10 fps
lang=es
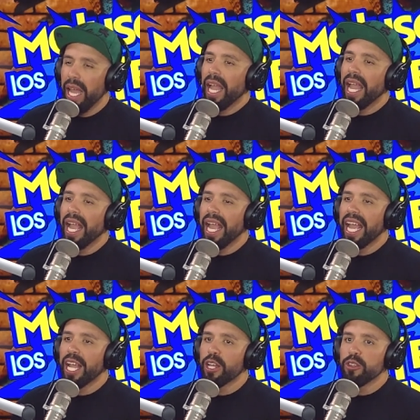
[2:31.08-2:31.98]

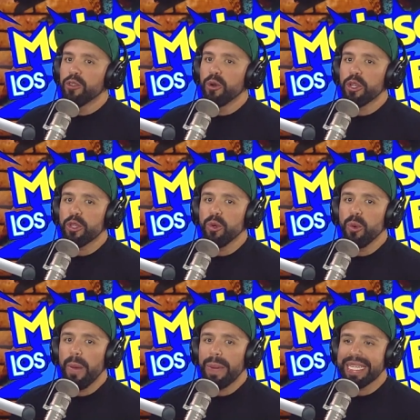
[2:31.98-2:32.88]
Eh, yo
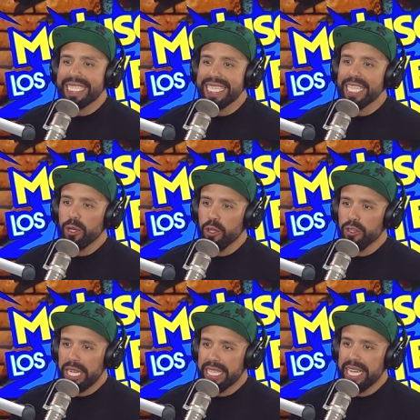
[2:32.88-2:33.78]
estuve presente cuando
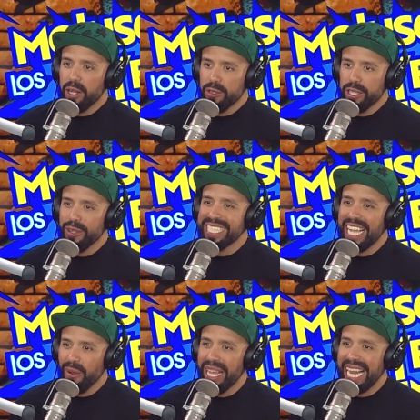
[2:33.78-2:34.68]
saliste en el concierto de
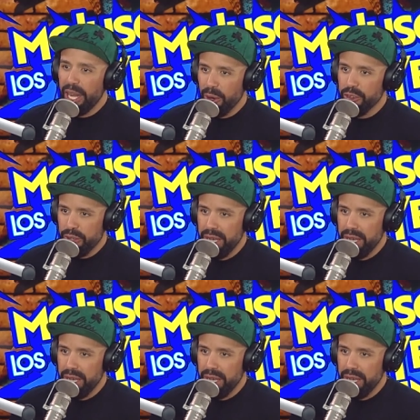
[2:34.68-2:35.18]
Zion y Lennox.